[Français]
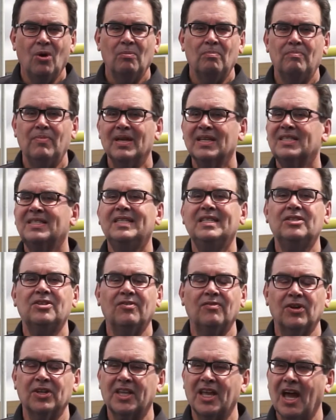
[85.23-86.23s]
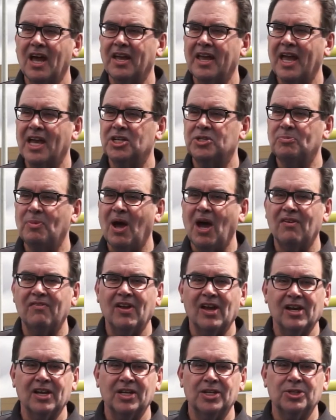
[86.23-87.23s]
Merci de votre engagement
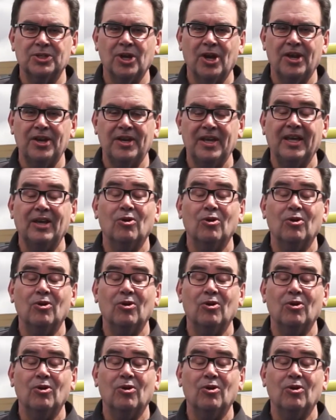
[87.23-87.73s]
envers les jeunes